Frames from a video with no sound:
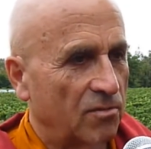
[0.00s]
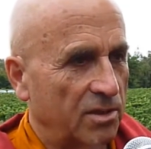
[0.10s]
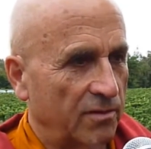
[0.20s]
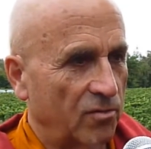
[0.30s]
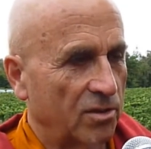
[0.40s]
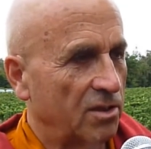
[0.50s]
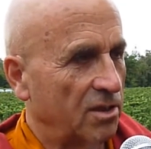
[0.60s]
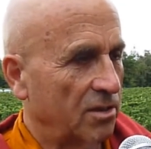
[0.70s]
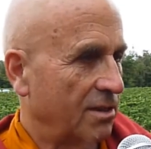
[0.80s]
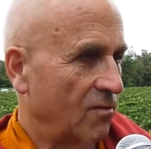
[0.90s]
Nous avons en
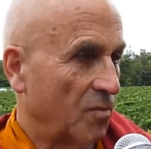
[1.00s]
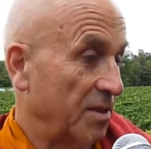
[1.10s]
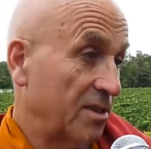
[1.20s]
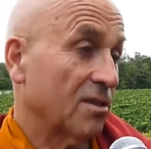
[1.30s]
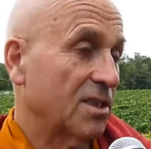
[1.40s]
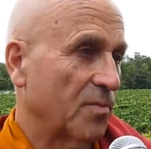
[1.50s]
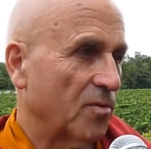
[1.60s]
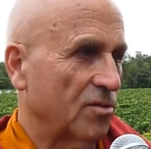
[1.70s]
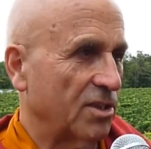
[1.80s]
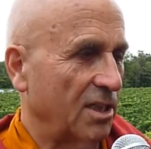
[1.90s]
10 ans développé 110
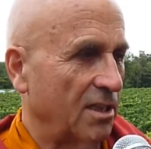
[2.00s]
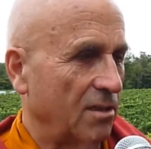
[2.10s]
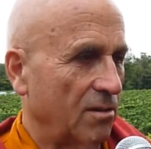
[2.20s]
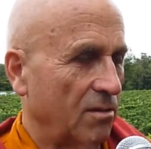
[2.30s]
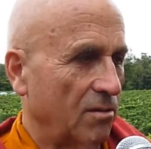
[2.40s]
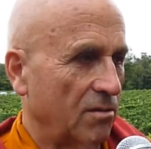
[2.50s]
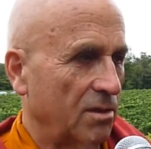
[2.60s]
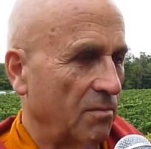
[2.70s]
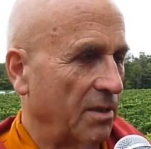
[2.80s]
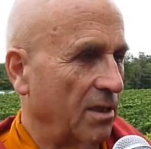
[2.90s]
projets euh,
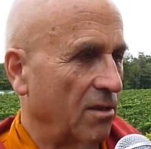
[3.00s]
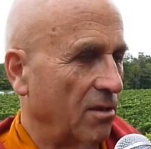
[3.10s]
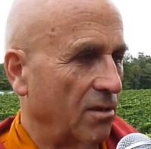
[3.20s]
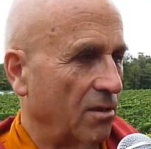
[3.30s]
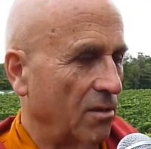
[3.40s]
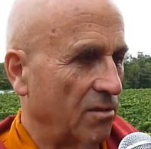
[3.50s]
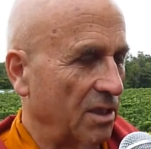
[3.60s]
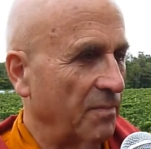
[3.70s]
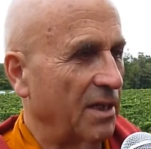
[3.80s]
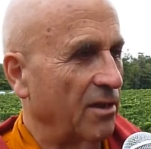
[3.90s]
au Tibet, en, en
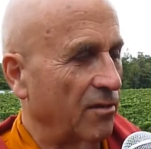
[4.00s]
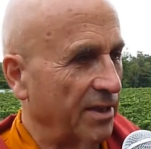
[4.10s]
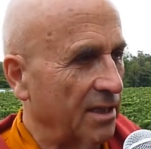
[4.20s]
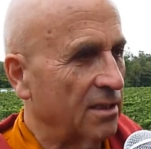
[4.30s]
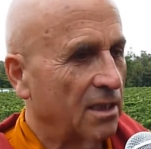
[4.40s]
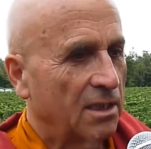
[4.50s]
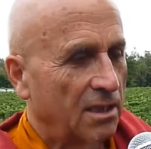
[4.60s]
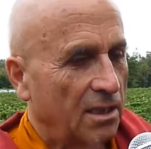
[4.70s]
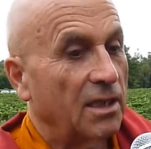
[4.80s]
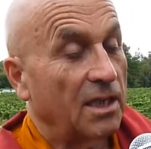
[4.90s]
Népal et en Inde.
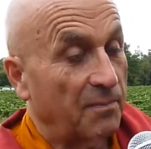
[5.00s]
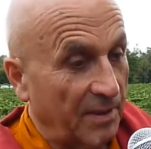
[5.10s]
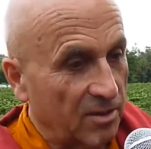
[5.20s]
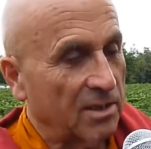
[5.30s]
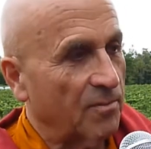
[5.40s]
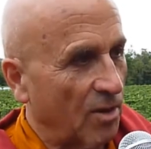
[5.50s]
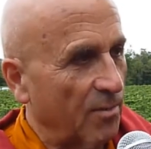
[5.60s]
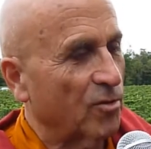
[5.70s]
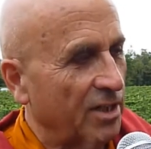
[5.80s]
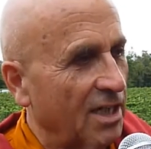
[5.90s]
Et
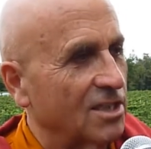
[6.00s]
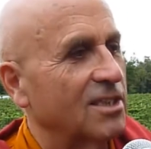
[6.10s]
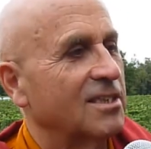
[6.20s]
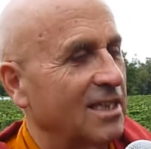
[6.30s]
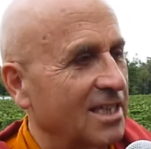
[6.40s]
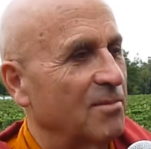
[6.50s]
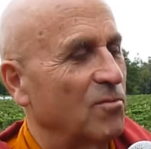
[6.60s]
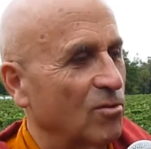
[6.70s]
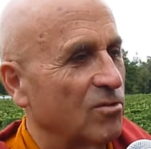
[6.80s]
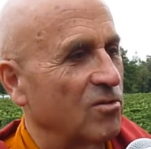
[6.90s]
personnellement, à mon âge, c'est ça qui
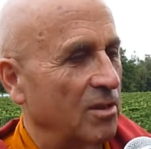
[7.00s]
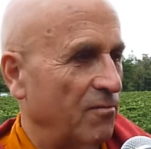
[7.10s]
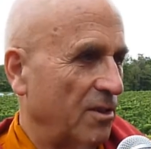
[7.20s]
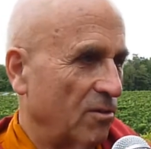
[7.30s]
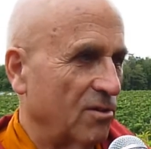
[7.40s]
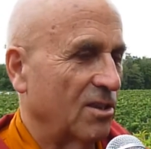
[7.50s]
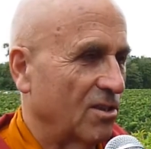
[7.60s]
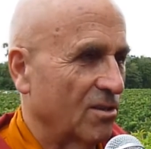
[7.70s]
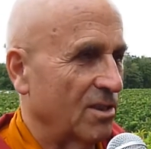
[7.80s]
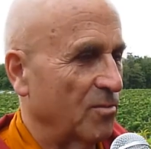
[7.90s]
me continue à me faire
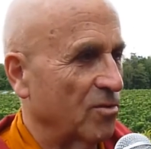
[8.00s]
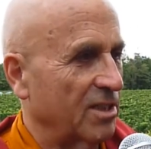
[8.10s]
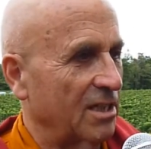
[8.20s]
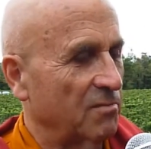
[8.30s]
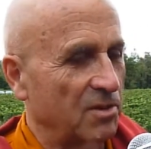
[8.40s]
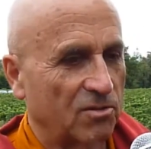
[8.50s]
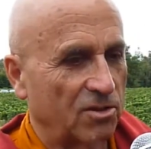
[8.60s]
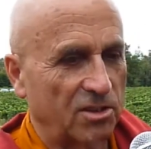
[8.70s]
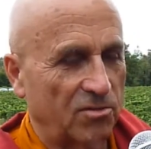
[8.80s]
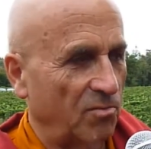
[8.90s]
redescendre des montagnes parce
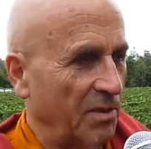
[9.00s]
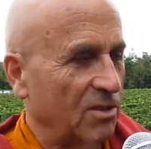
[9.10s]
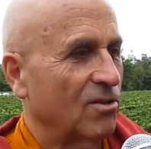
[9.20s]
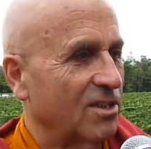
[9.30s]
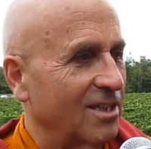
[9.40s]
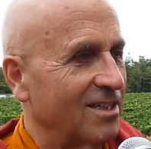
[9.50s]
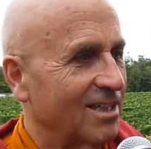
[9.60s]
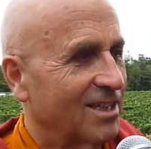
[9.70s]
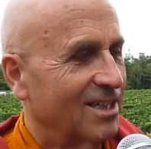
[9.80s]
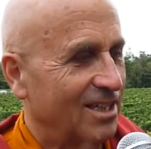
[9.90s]
que je suis bien
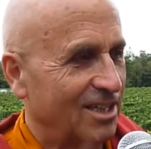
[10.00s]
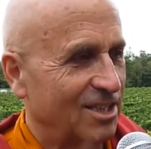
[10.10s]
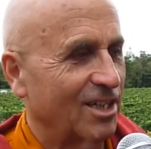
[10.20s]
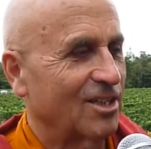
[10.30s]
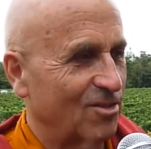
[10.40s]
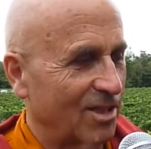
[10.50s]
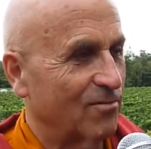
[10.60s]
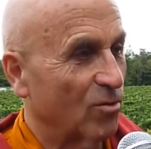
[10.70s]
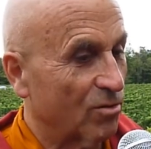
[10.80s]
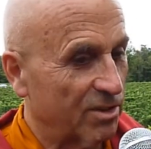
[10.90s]
tranquille et j'y
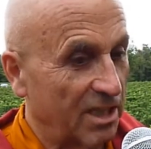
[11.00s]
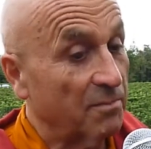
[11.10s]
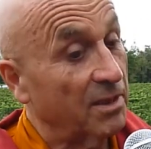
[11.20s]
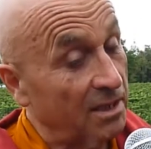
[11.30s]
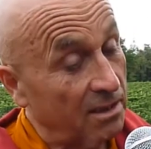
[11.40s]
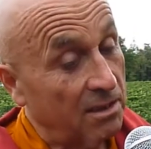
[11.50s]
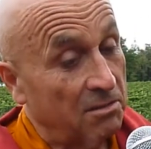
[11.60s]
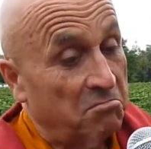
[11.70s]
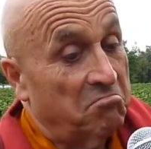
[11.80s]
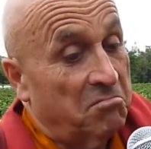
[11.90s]
resterai volontiers, mais
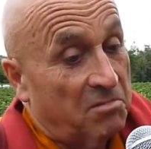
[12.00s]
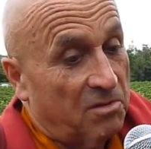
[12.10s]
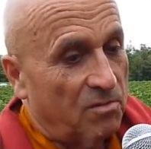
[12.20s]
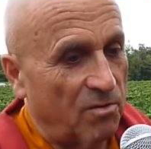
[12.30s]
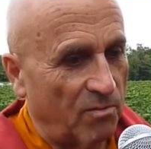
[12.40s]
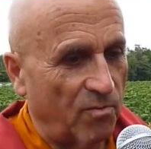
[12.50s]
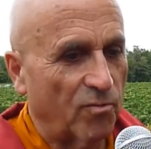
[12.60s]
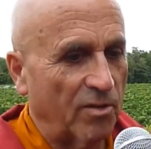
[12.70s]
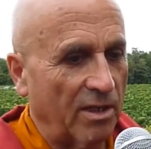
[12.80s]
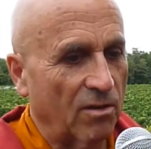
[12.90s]
euh,
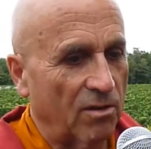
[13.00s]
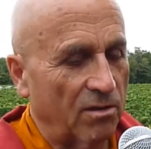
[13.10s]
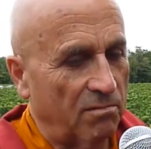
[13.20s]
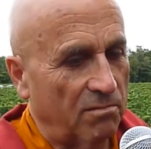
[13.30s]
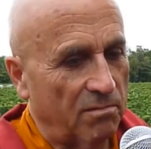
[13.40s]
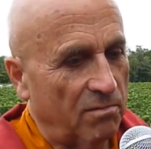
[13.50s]
pouvoir euh,